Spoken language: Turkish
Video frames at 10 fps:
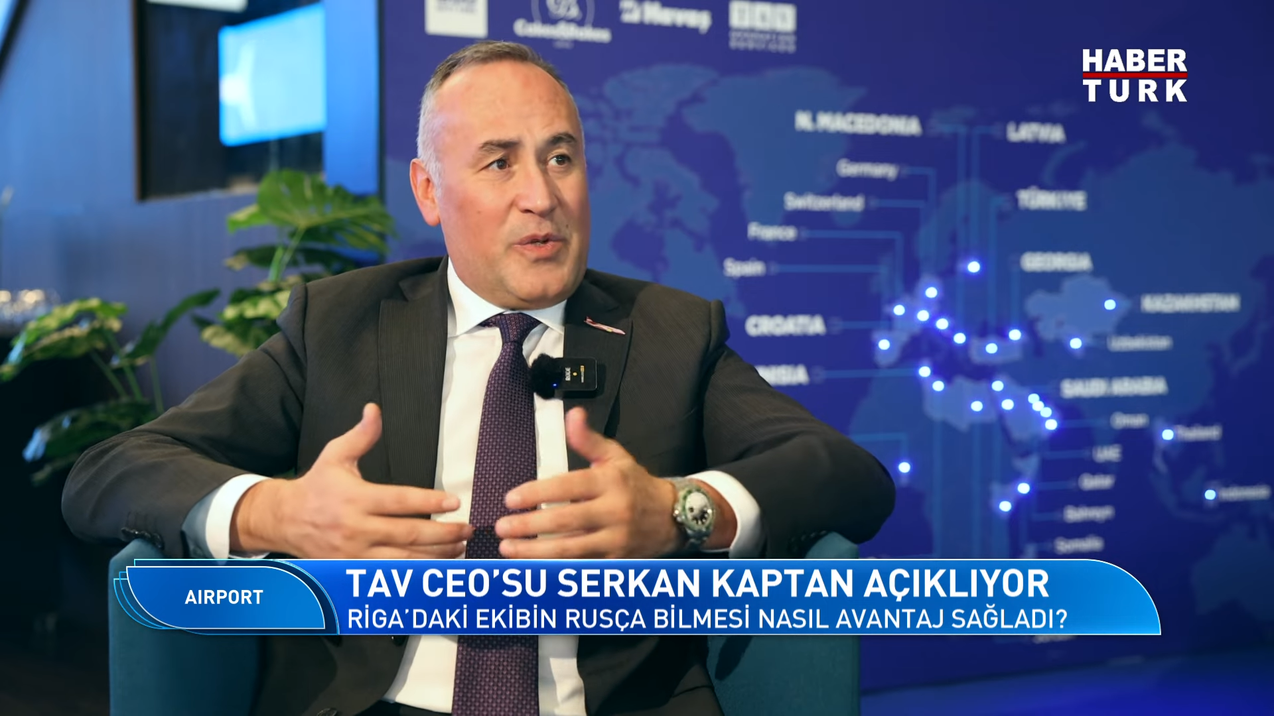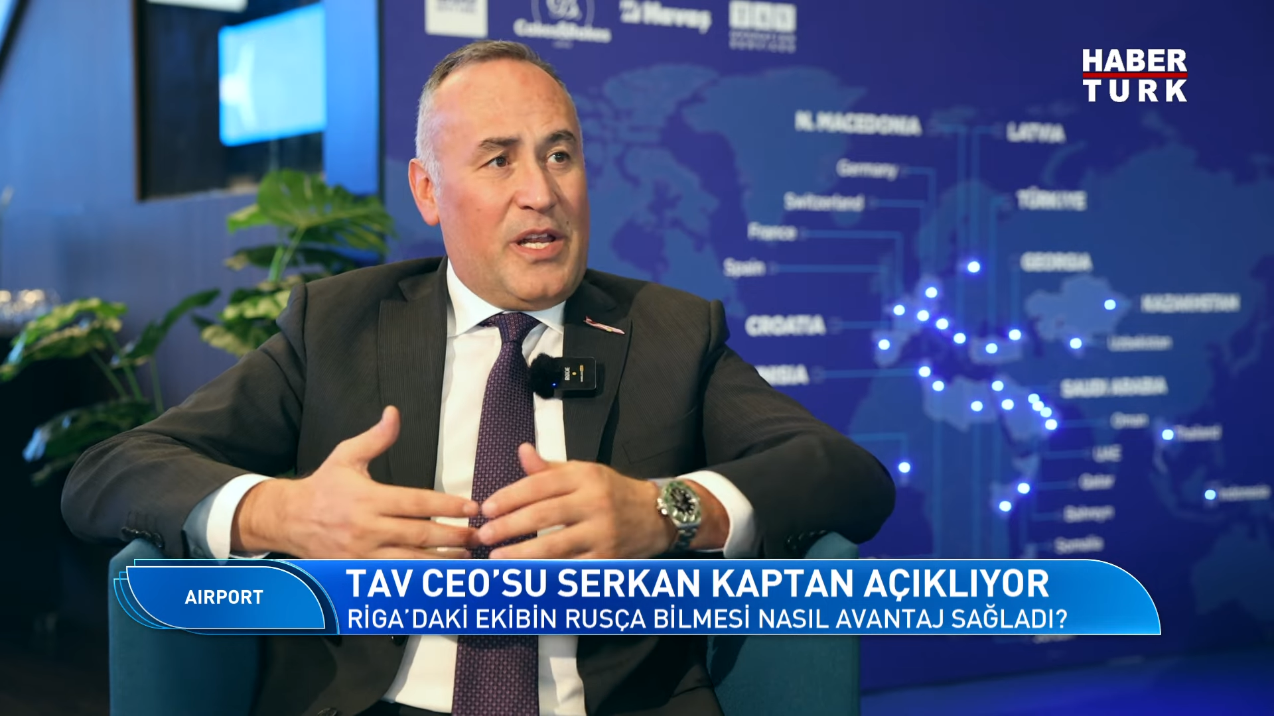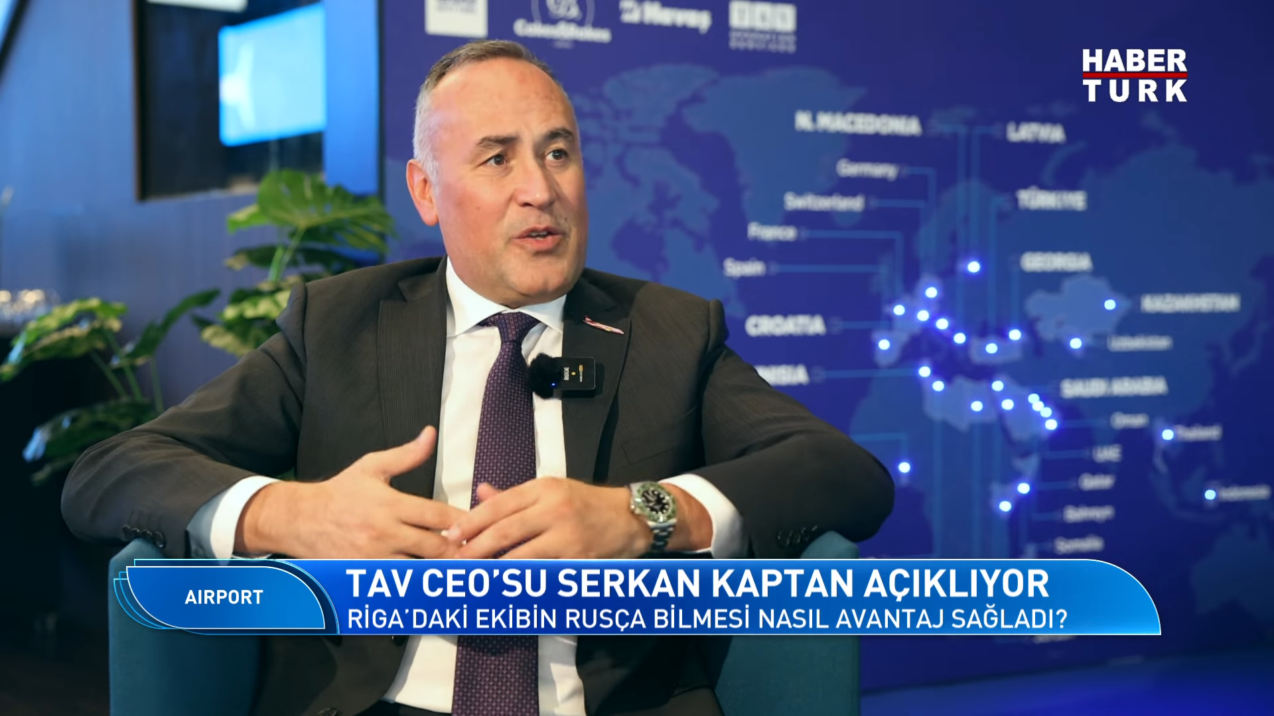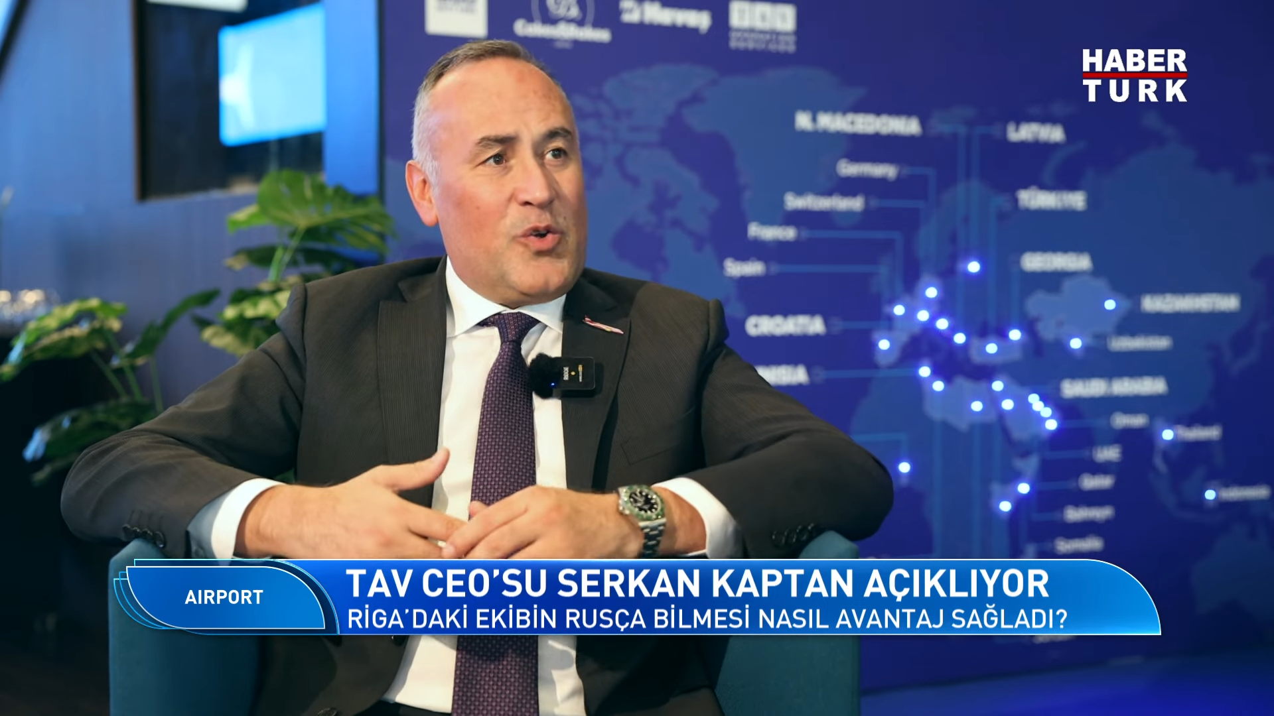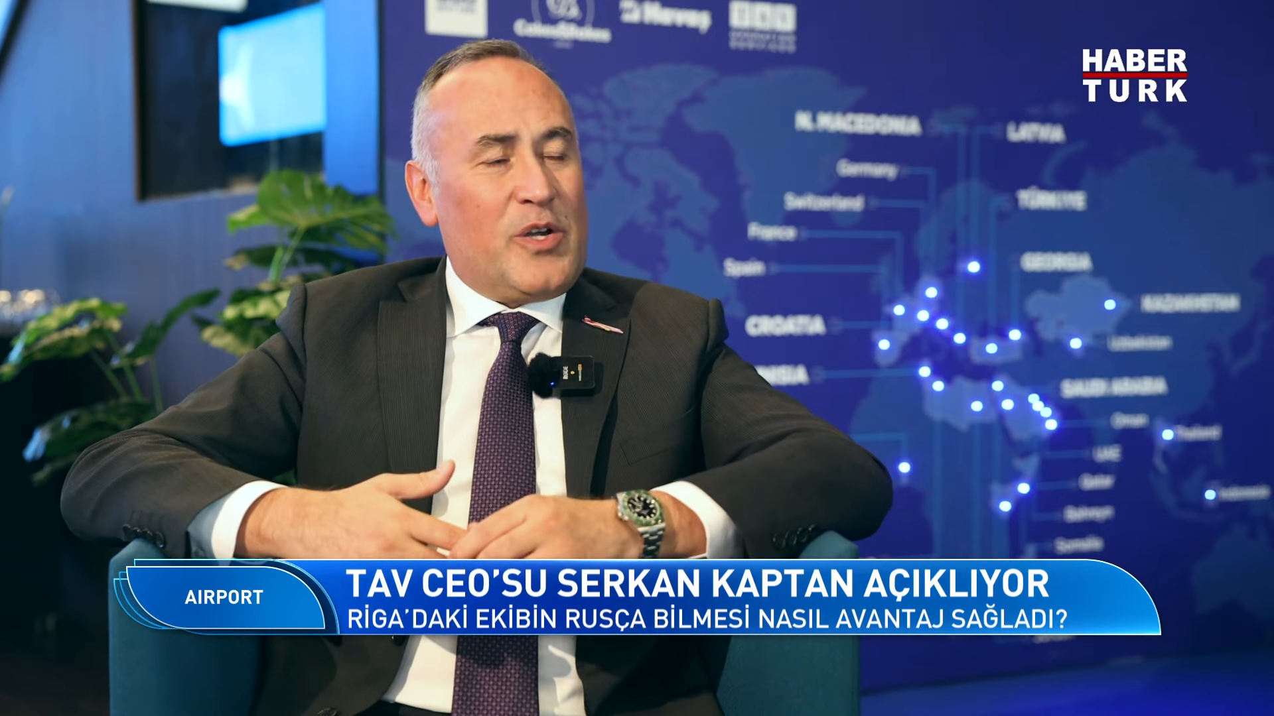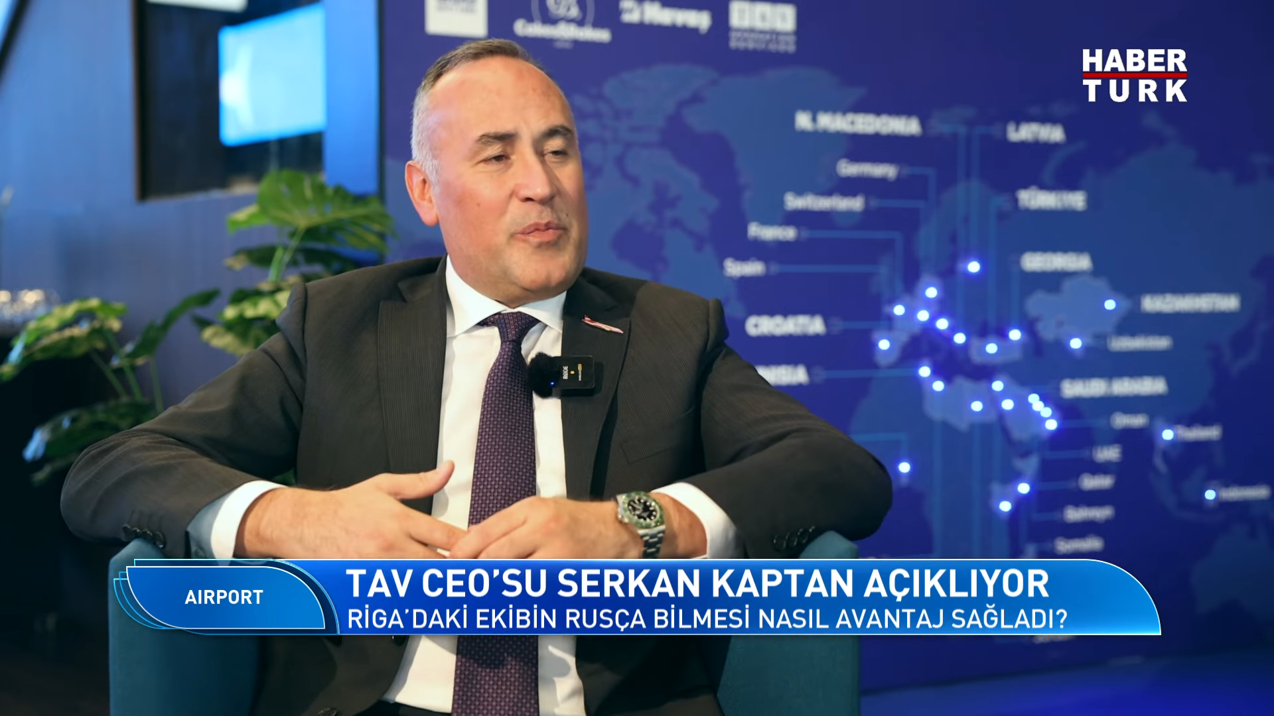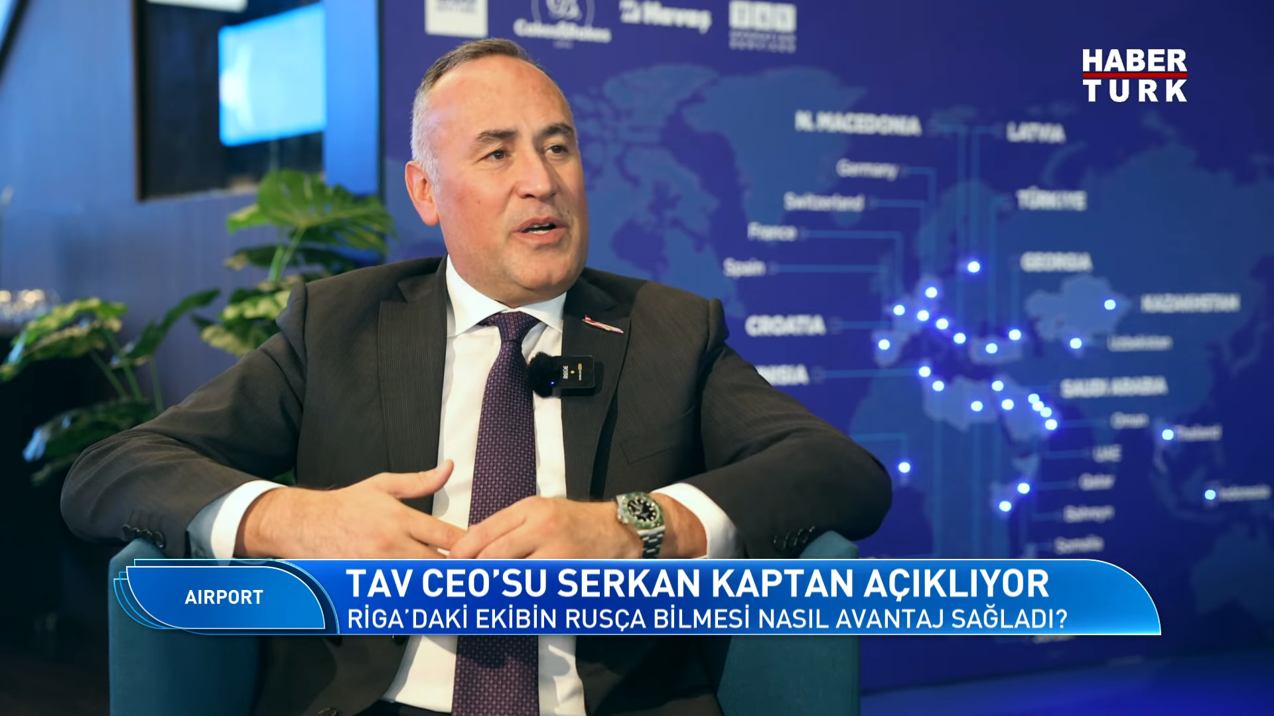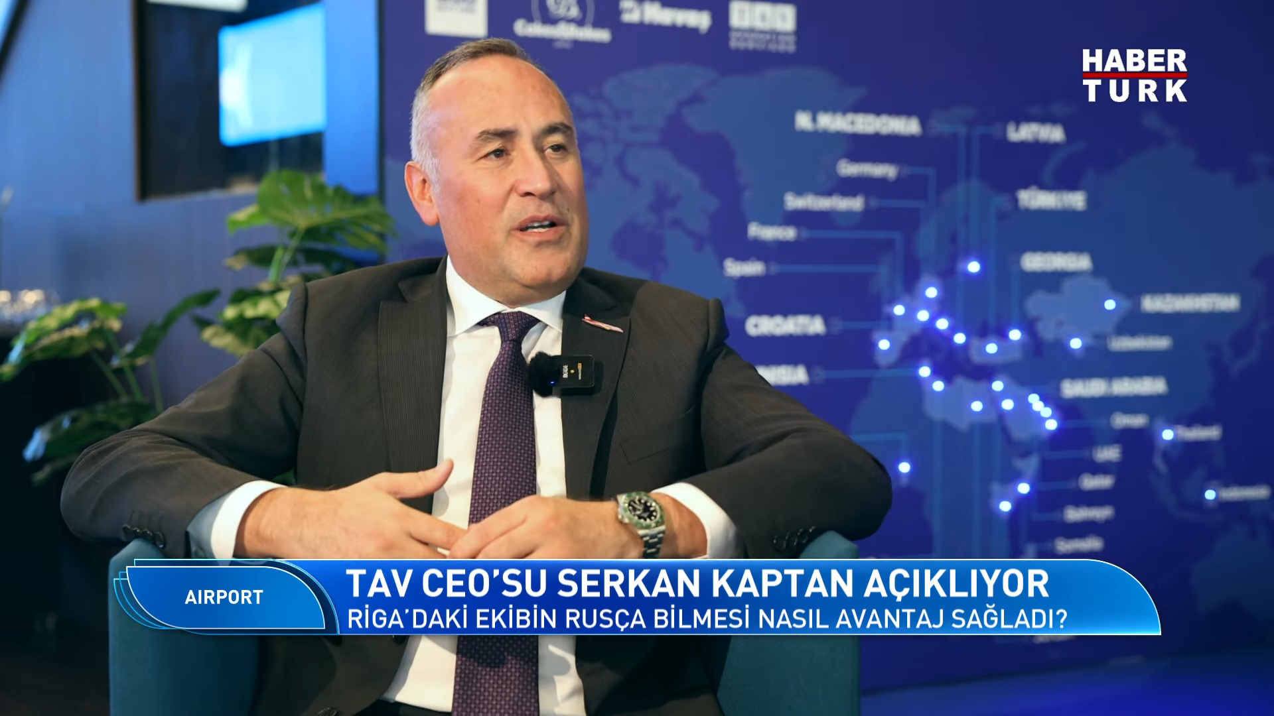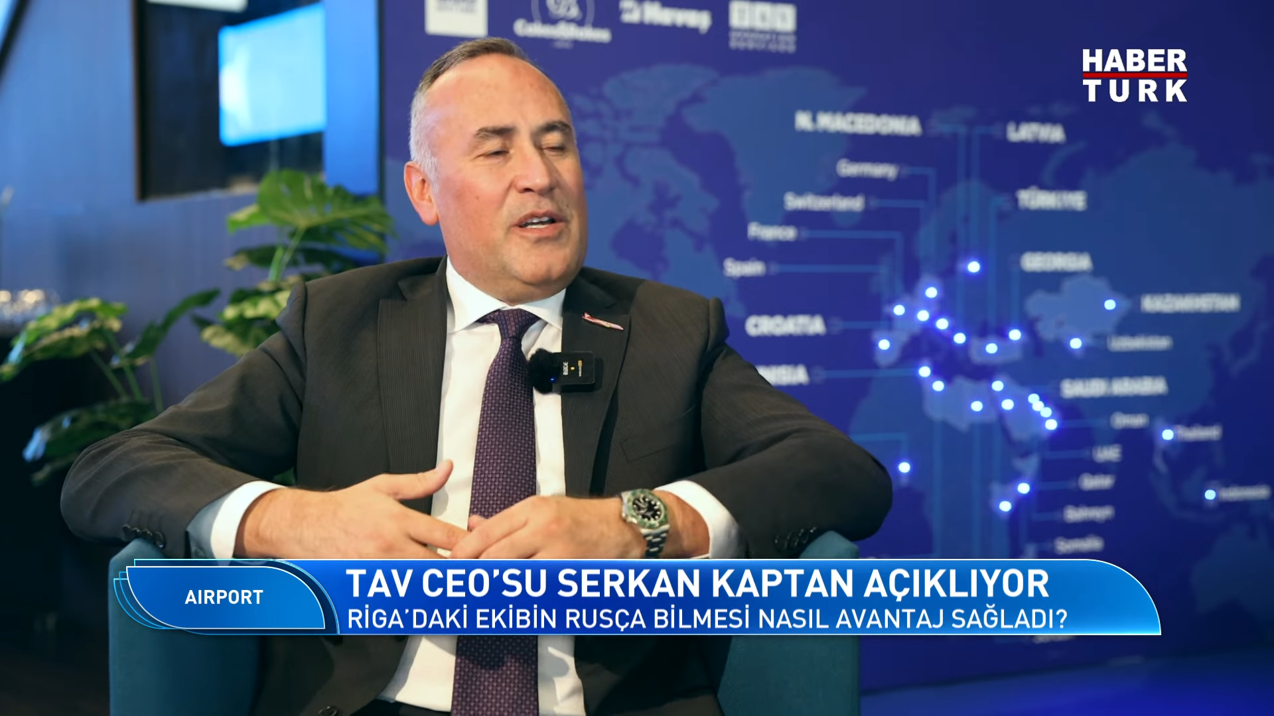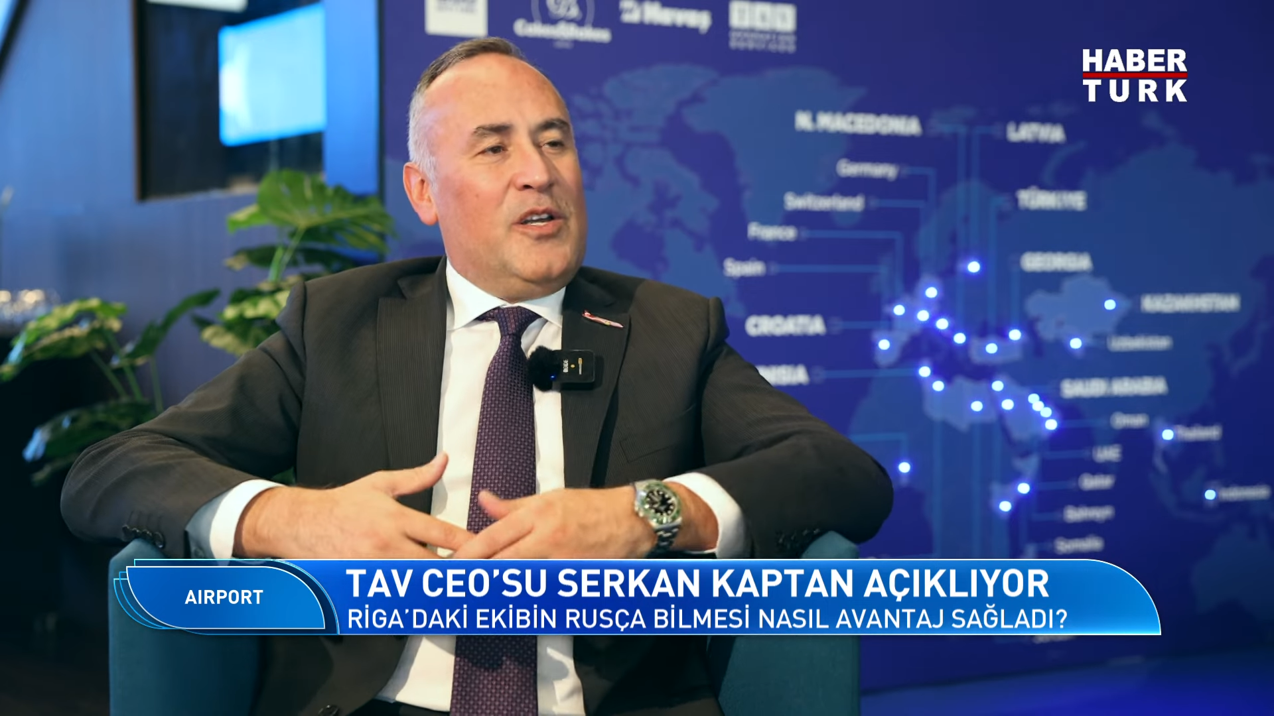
bilen yok ama